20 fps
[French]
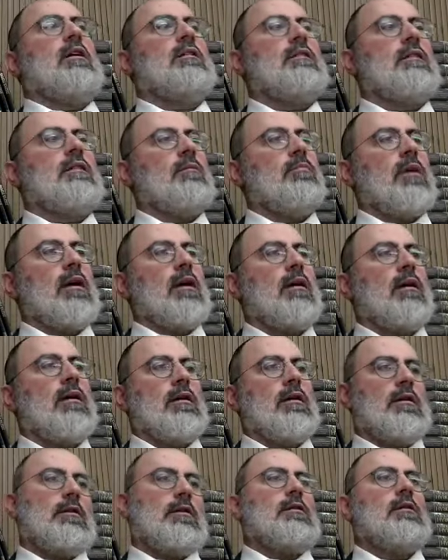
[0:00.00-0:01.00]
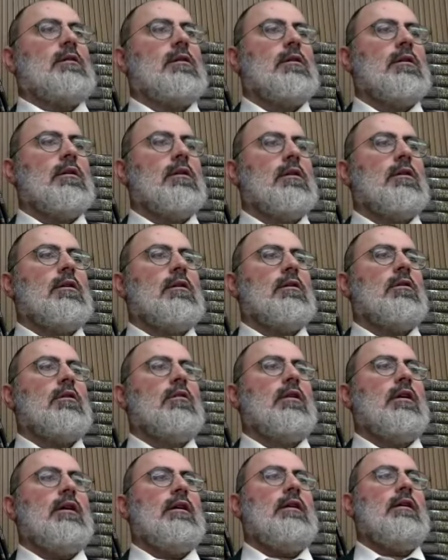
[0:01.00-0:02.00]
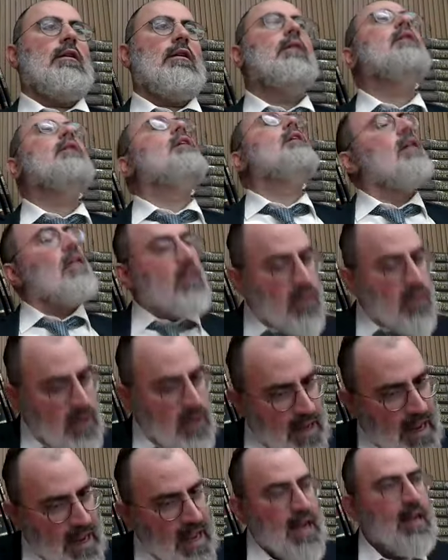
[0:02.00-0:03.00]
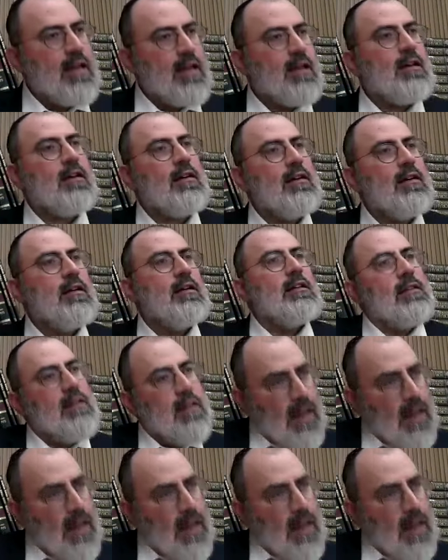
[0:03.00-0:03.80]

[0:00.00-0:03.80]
Comme ça, la tête bien levée. Shlak,